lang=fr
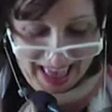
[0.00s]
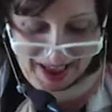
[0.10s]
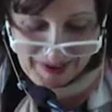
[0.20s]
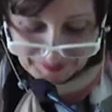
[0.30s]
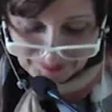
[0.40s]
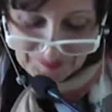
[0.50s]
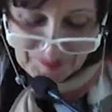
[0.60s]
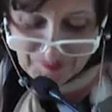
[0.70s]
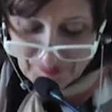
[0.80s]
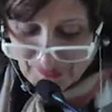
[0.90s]
Euh,
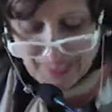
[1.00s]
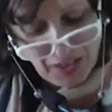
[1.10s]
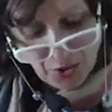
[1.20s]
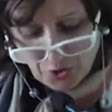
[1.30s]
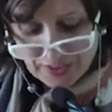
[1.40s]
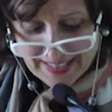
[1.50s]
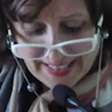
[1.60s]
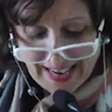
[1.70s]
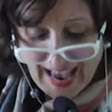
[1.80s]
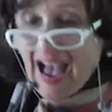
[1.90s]
Corsi
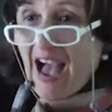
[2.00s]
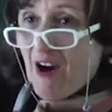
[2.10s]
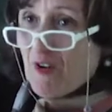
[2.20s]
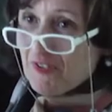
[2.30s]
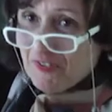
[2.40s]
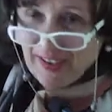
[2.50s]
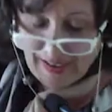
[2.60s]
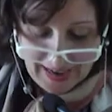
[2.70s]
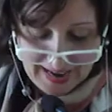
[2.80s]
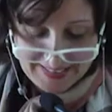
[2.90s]
a
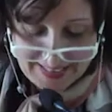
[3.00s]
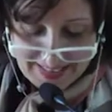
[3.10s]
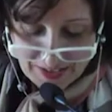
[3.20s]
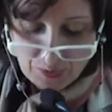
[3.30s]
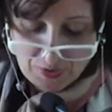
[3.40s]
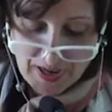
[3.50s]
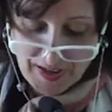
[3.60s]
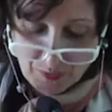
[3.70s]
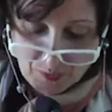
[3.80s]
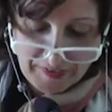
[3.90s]
offert à ses
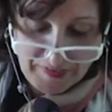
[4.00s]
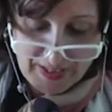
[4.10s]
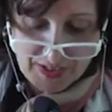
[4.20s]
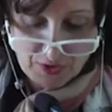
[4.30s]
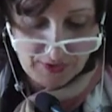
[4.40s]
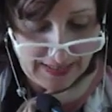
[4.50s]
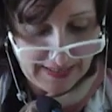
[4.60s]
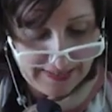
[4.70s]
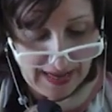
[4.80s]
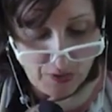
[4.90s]
étudiants une définition de
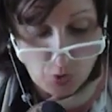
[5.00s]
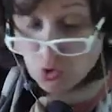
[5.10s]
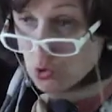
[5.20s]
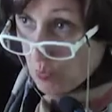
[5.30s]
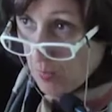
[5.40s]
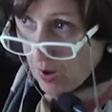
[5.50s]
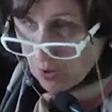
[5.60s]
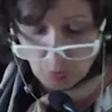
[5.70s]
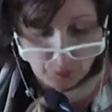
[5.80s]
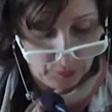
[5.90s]
l'État non seulement
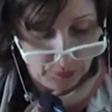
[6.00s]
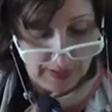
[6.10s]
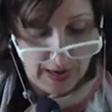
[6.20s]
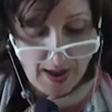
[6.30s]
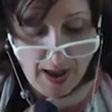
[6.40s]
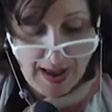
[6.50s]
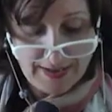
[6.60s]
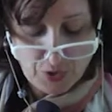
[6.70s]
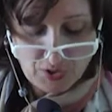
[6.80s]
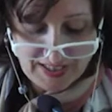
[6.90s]
comme une
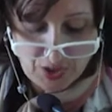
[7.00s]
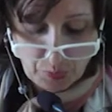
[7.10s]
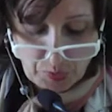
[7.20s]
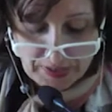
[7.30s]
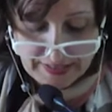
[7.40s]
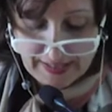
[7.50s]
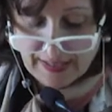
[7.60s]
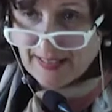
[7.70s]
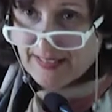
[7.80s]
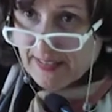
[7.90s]
association
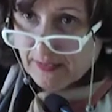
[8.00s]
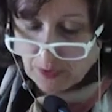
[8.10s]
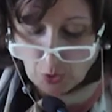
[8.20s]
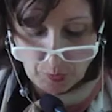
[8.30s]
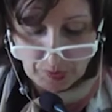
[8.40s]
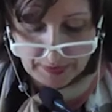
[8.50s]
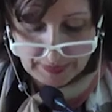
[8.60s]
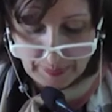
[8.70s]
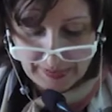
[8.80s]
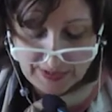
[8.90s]
politique d'un certain nombre
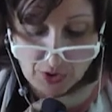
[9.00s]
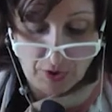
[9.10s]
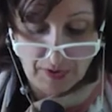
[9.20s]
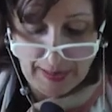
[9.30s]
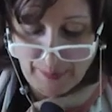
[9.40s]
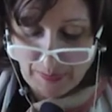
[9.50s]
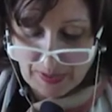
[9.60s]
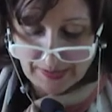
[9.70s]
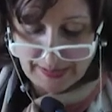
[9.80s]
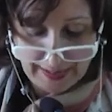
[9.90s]
de personnes
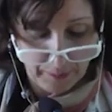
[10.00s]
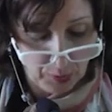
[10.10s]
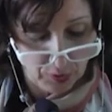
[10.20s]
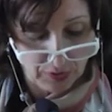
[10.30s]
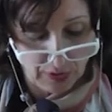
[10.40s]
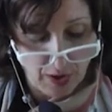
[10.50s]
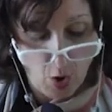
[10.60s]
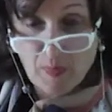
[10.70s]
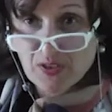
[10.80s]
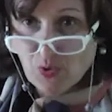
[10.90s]
capables de répondre
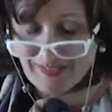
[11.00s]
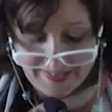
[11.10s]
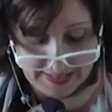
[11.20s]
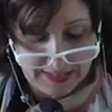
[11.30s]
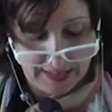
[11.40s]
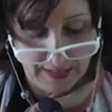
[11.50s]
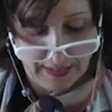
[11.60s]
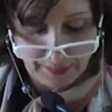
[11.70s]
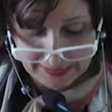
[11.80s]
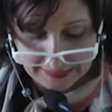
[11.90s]
aux besoins physiques
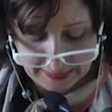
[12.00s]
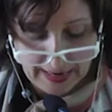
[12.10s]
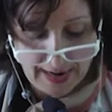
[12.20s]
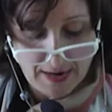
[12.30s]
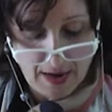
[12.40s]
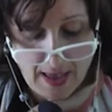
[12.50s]
et matériels,